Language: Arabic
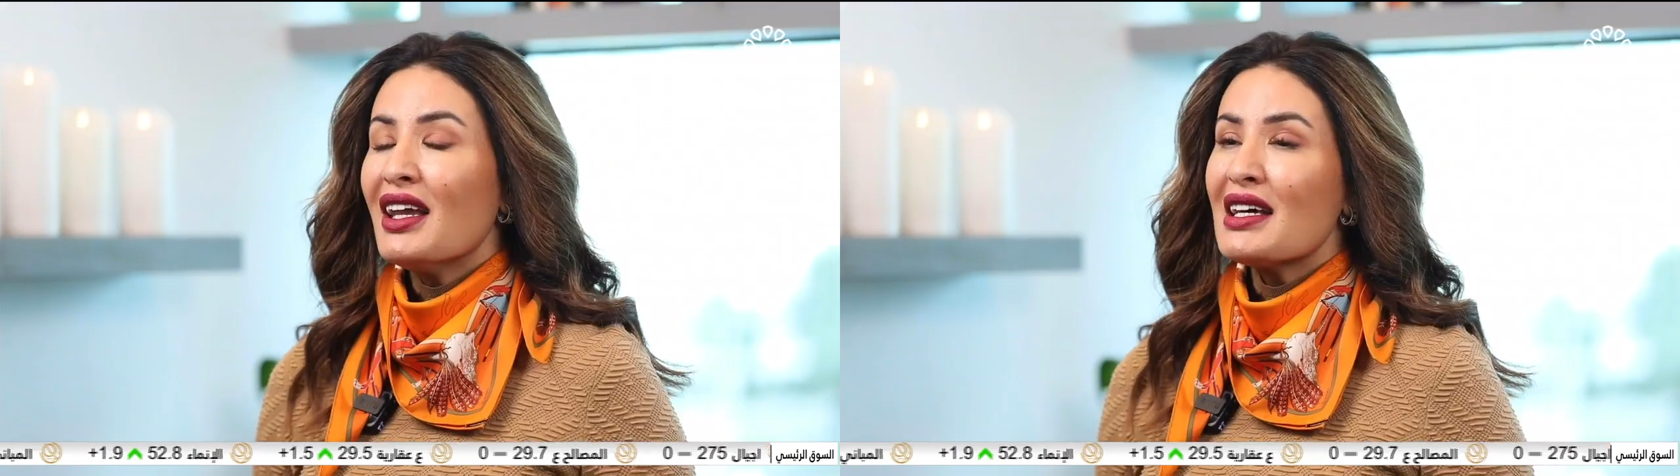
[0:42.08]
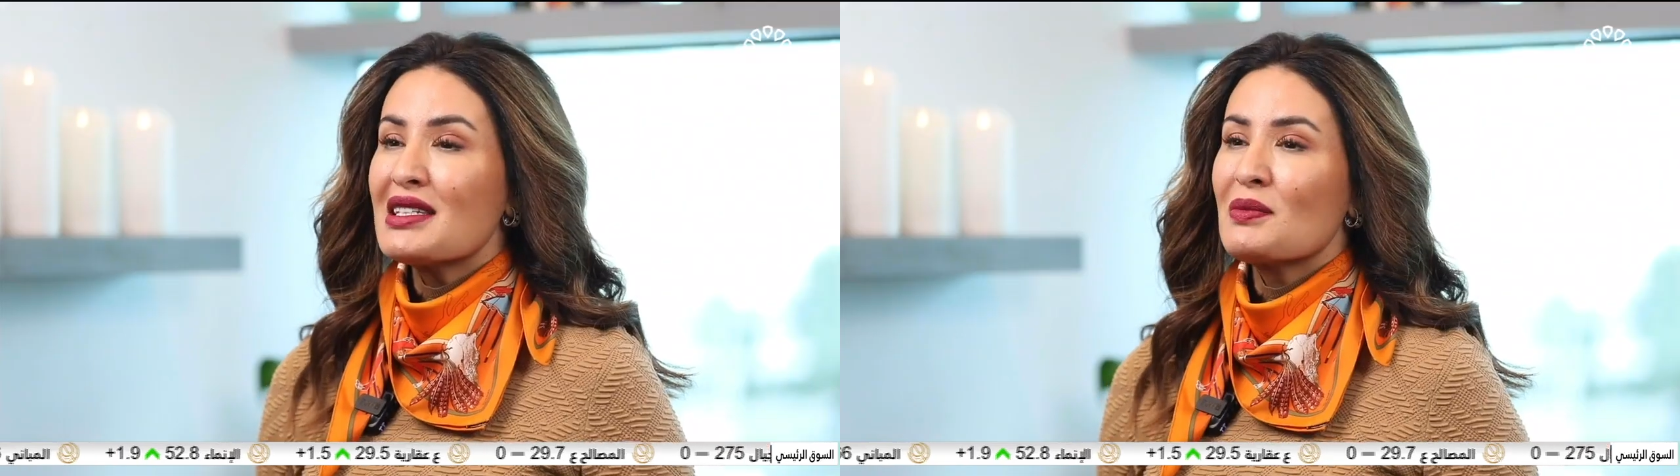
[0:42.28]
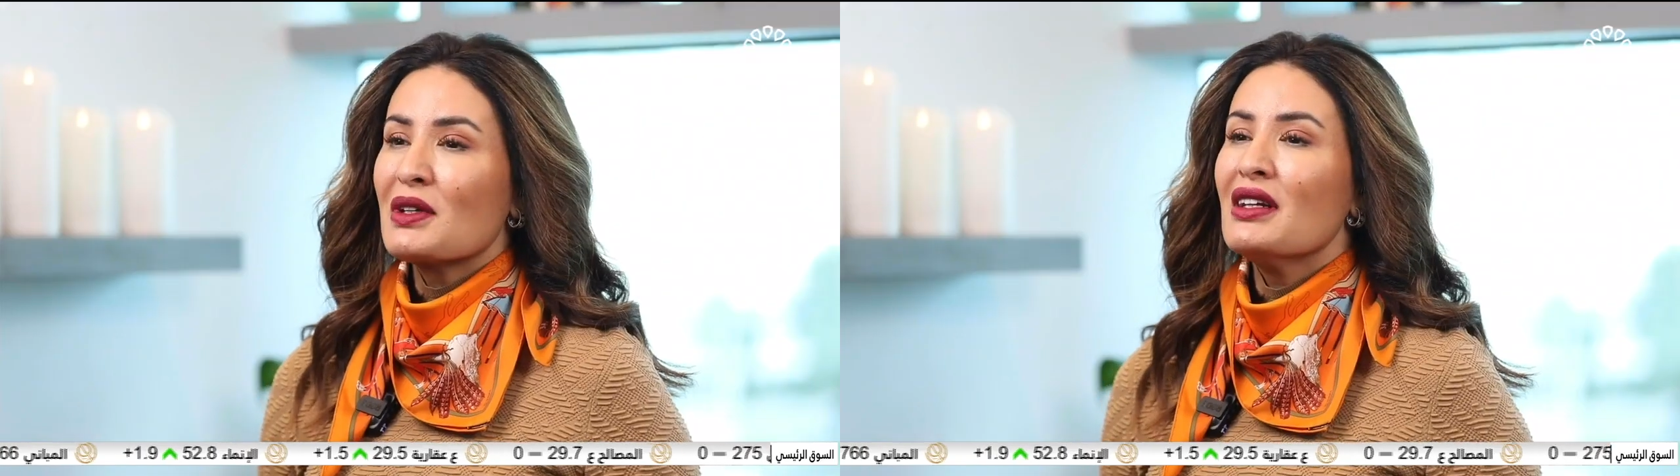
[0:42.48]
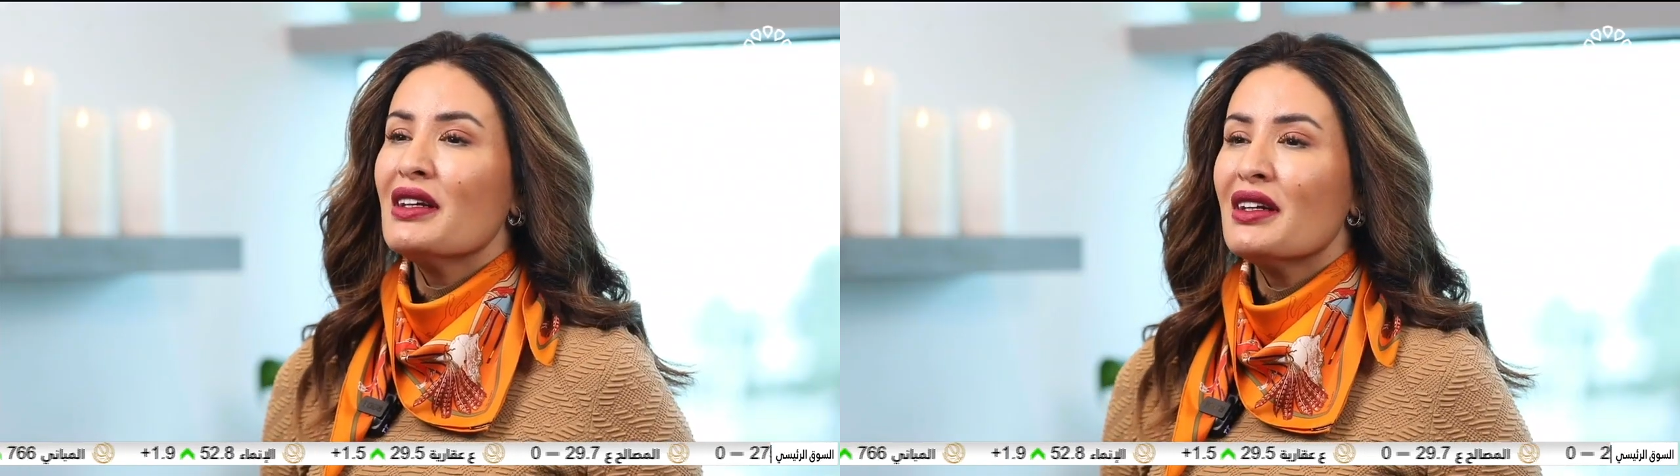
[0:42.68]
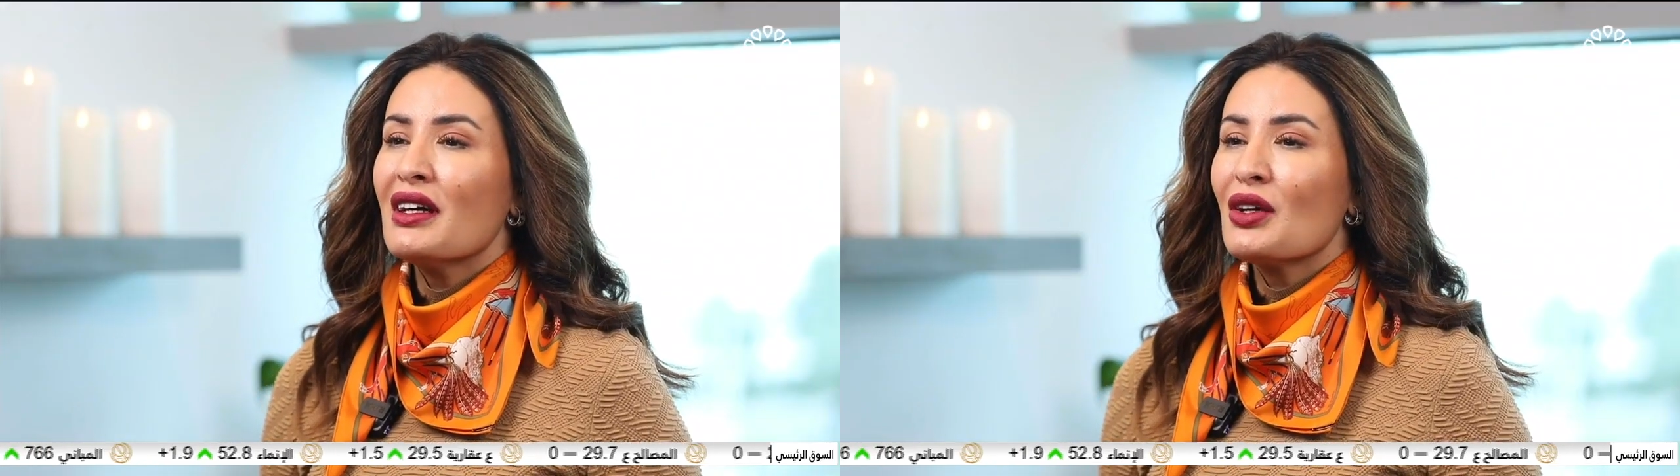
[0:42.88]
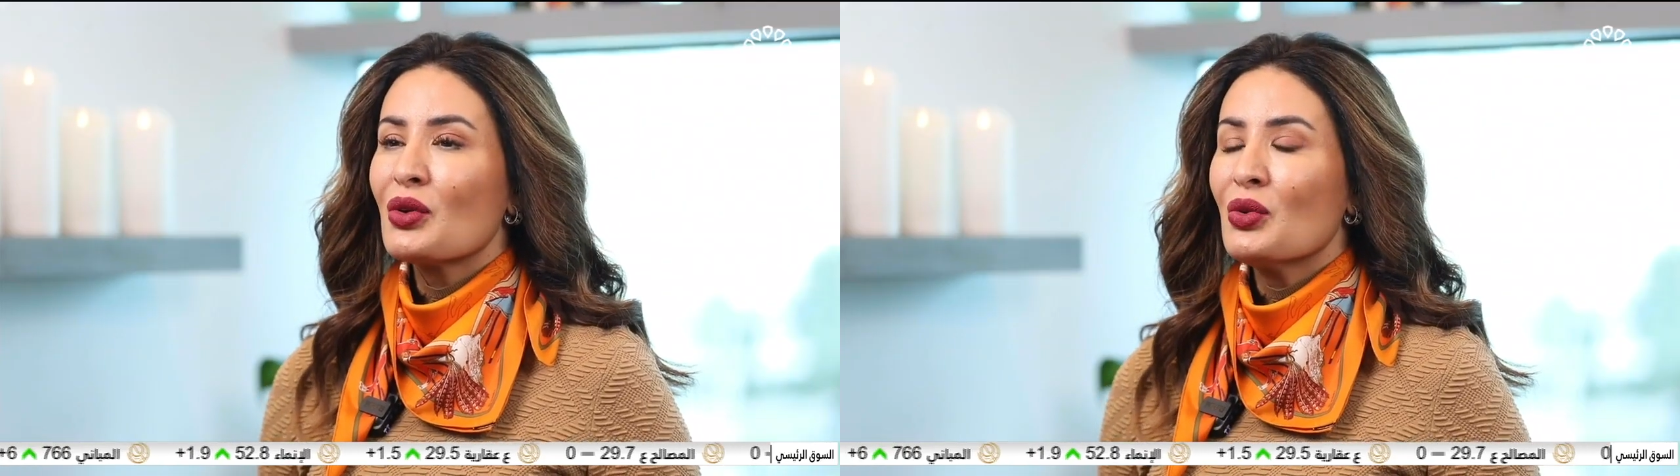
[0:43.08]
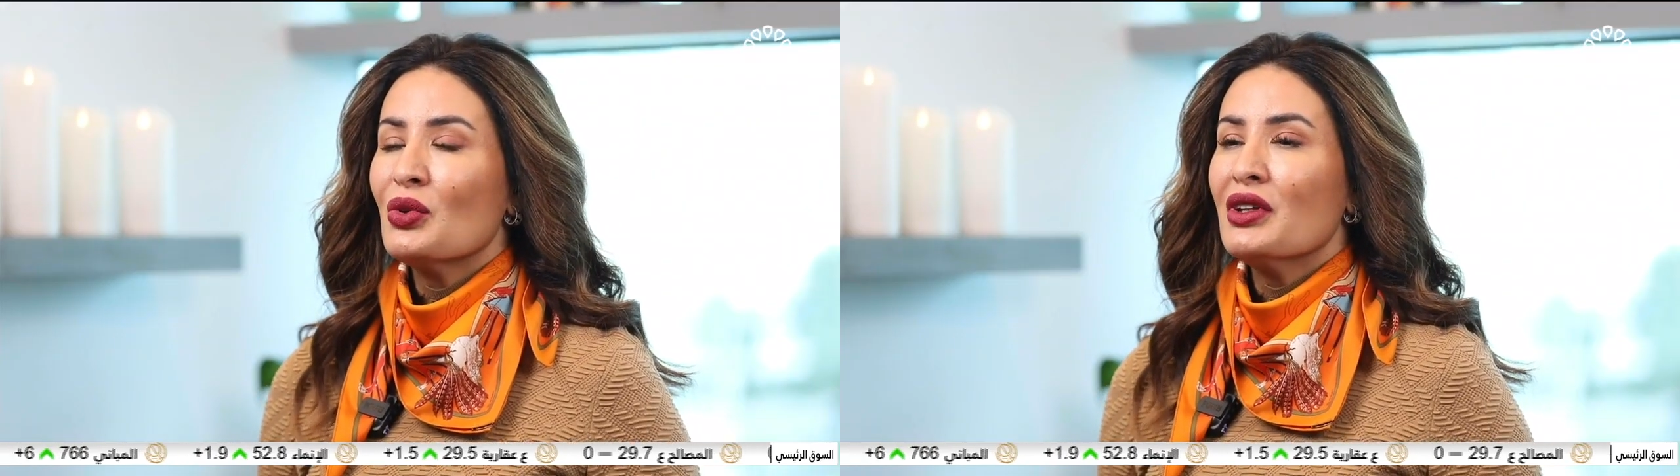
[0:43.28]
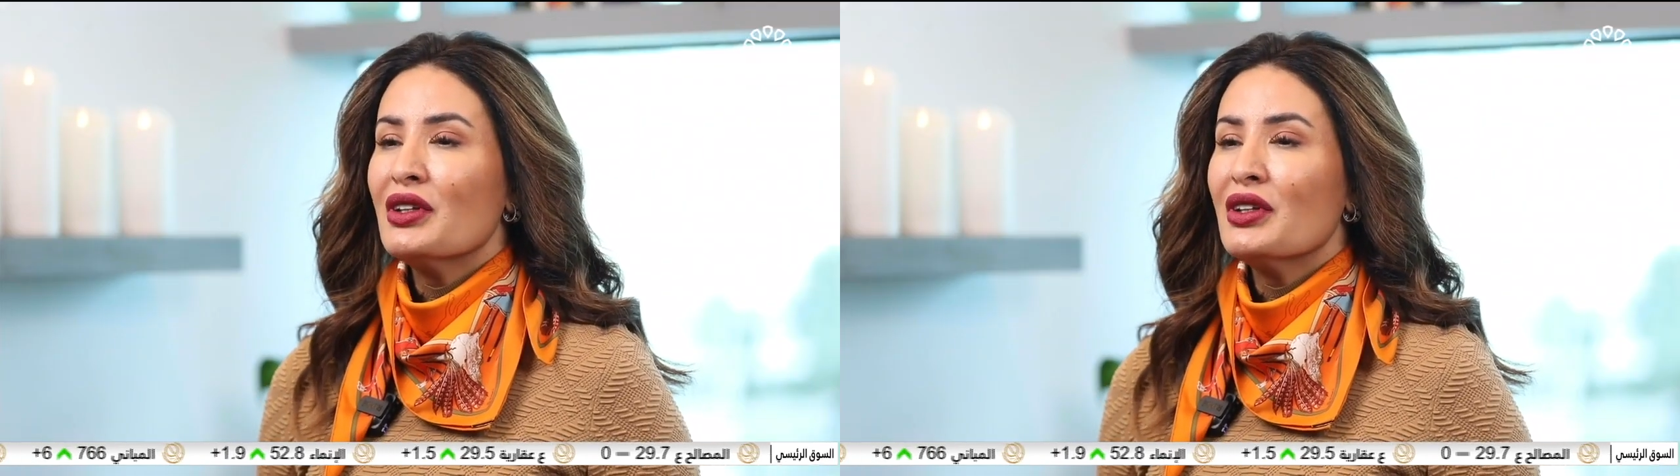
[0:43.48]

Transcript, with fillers: لازم كلنا يكون